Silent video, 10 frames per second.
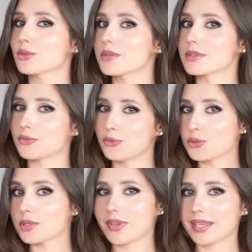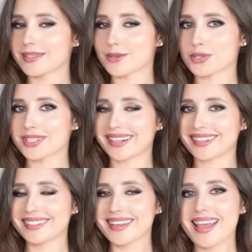Unsere Füße werden es uns
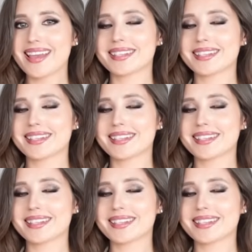danken,